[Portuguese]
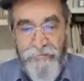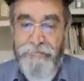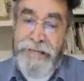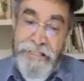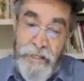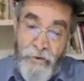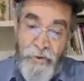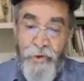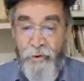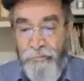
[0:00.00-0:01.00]

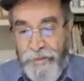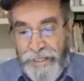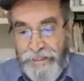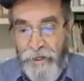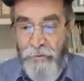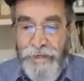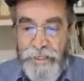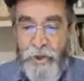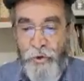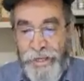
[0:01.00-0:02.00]
Mateus compreendeu
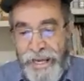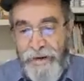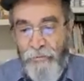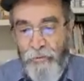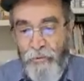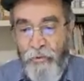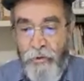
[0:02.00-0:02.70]
este oráculo